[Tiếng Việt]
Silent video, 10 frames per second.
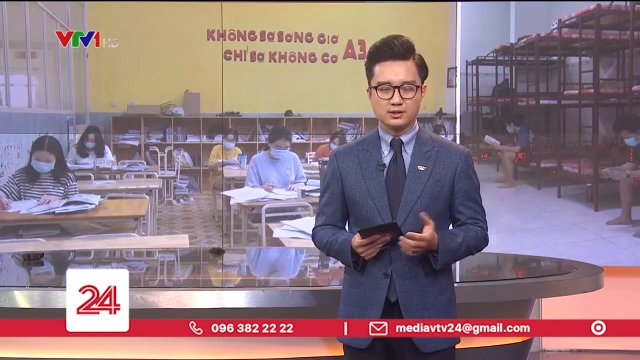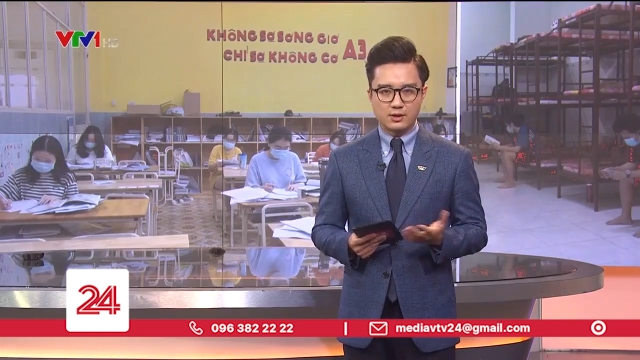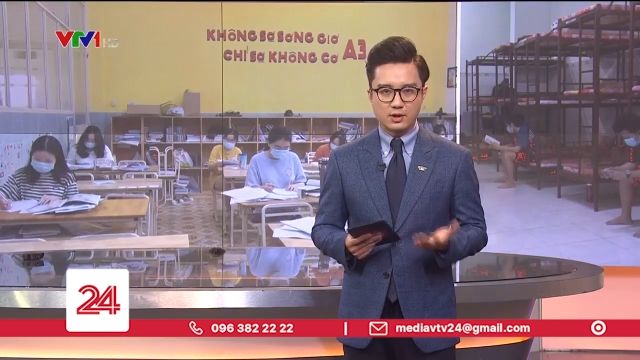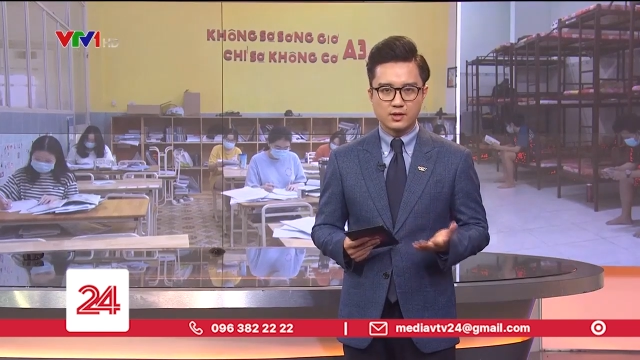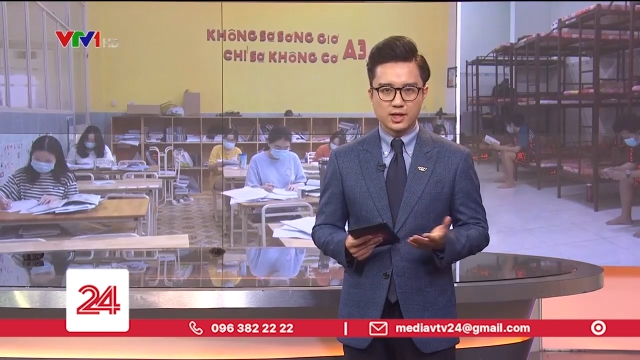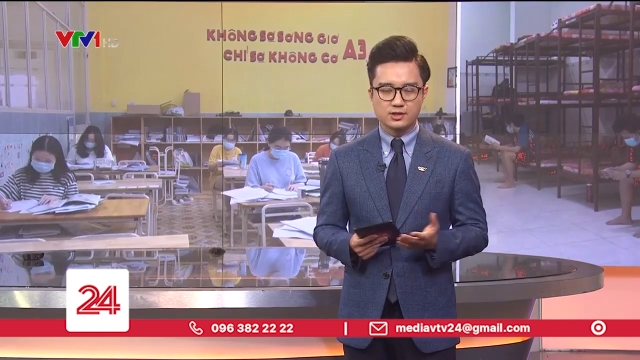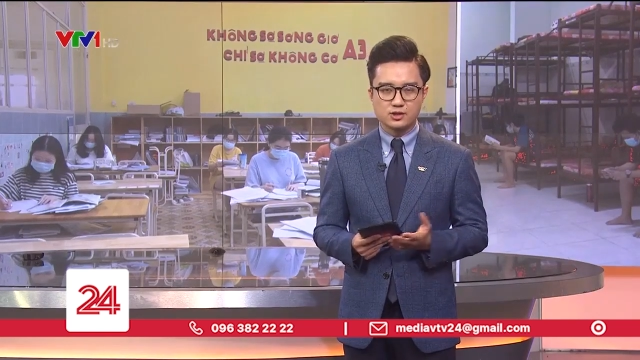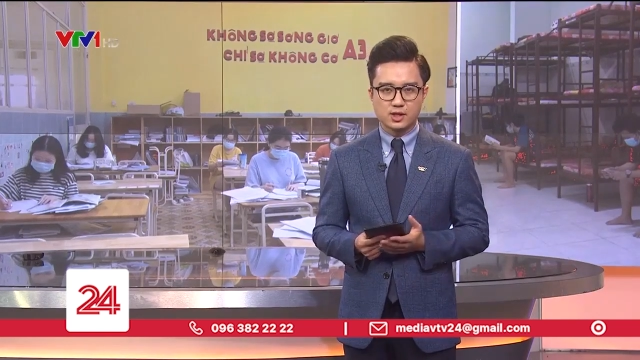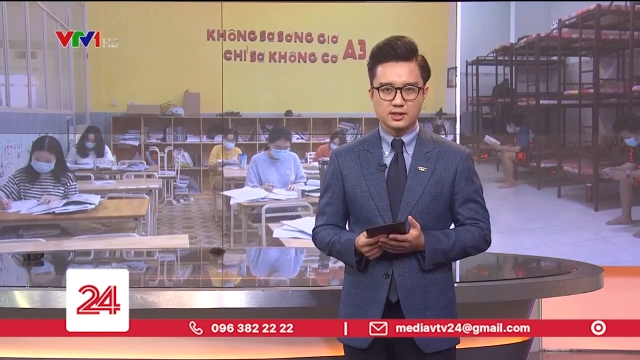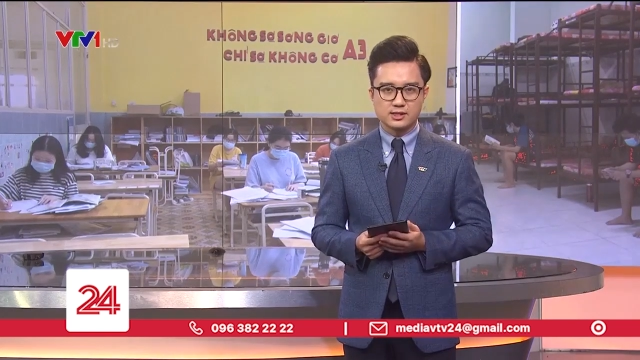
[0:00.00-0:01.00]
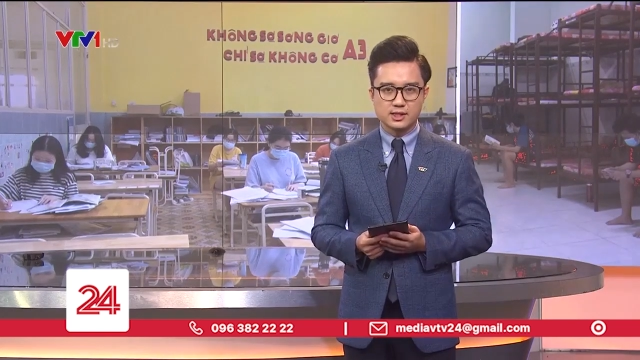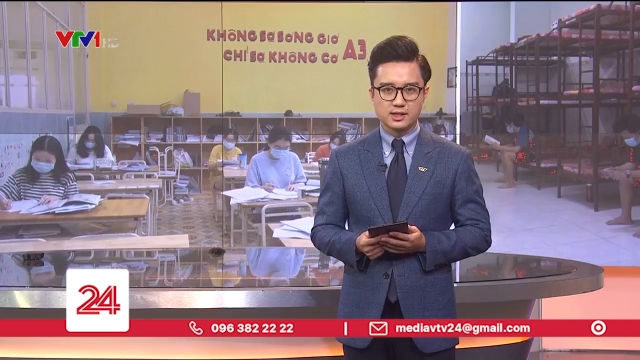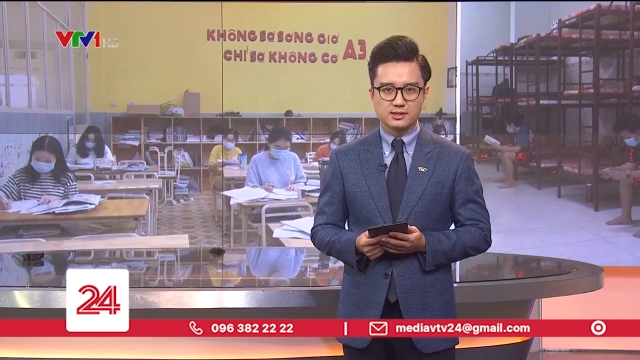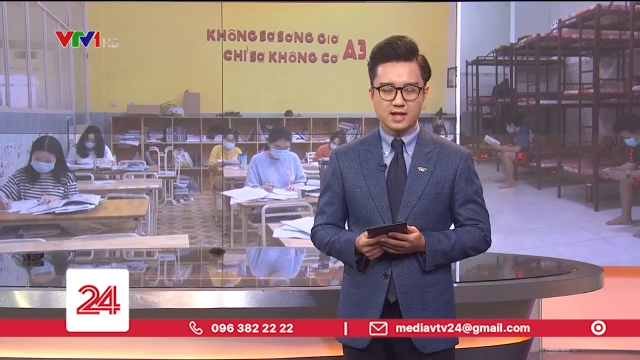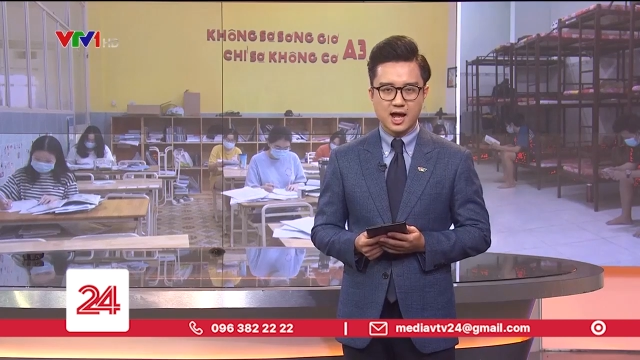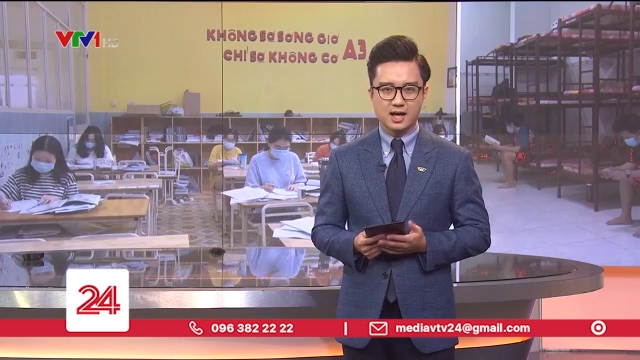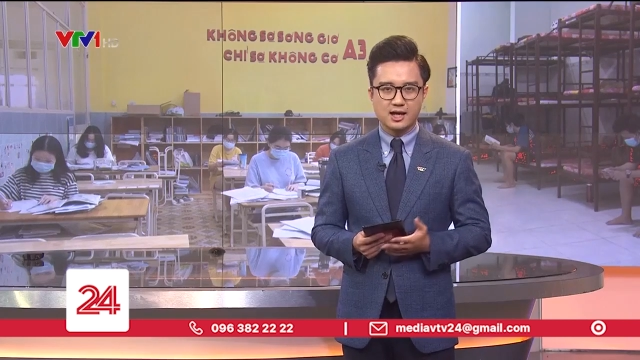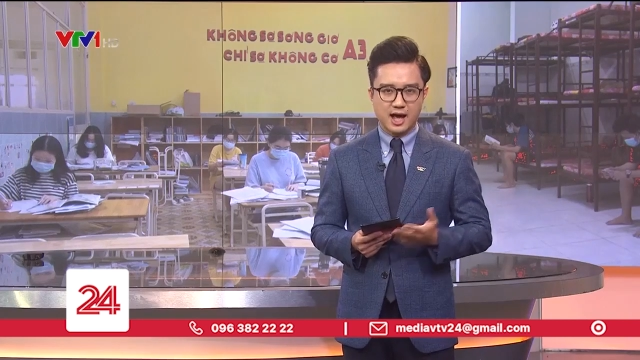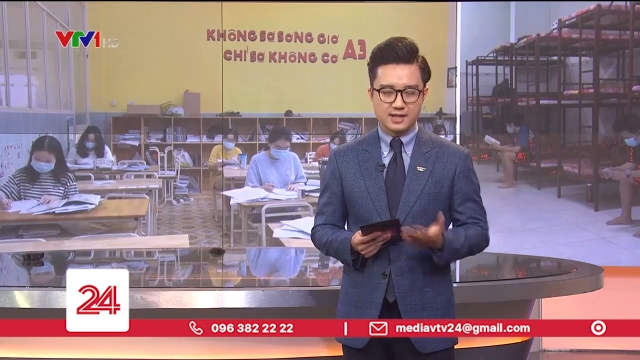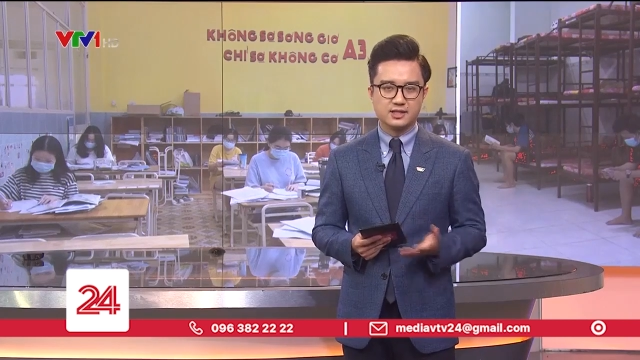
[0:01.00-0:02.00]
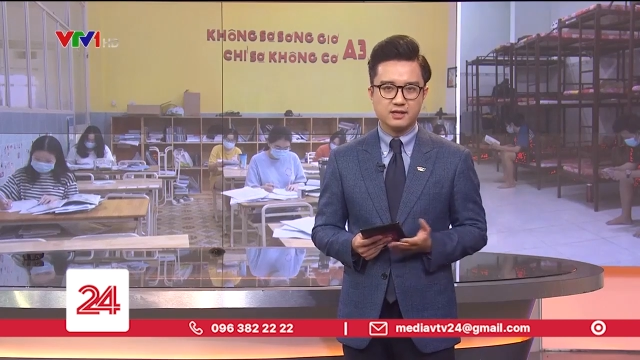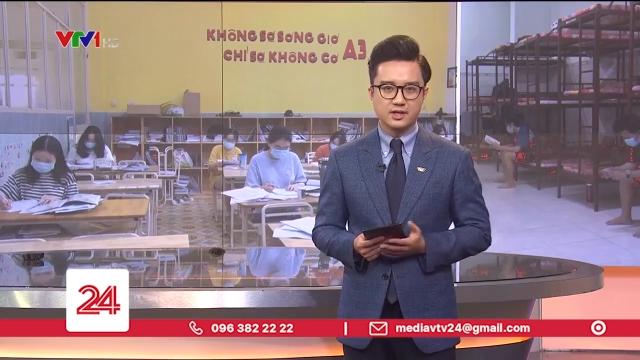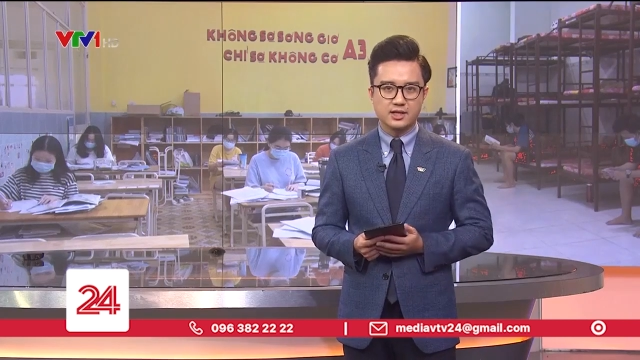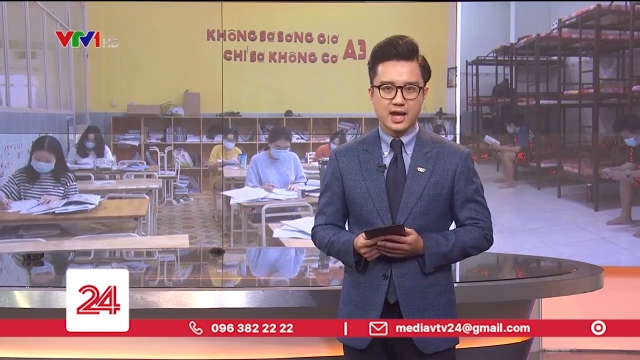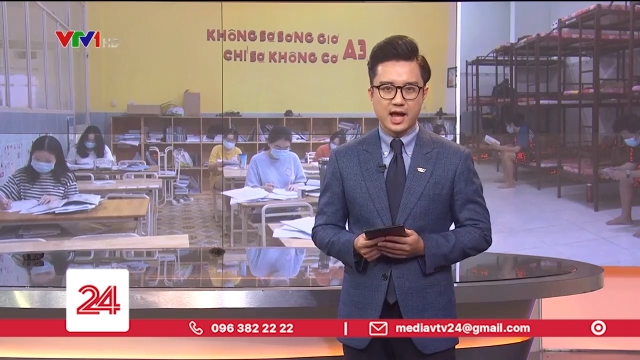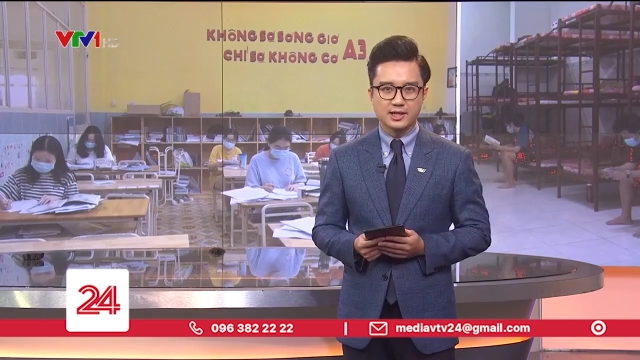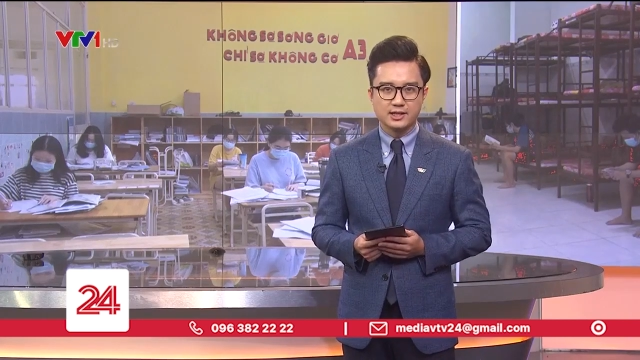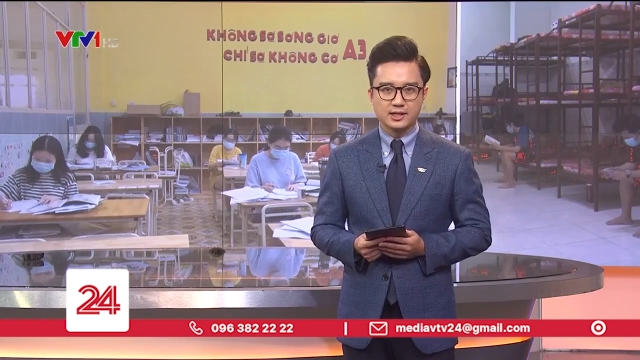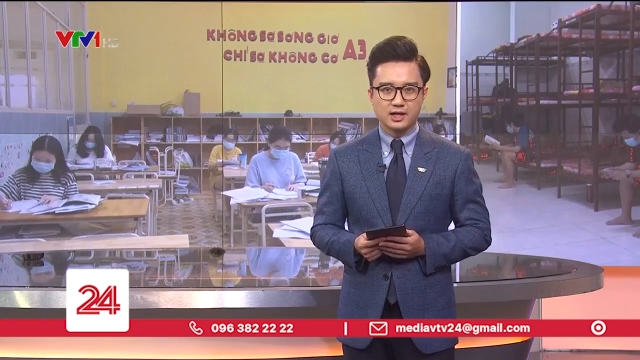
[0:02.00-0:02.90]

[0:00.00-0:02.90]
tạo điều kiện cho các thí sinh ở xa hạn chế việc đi lại.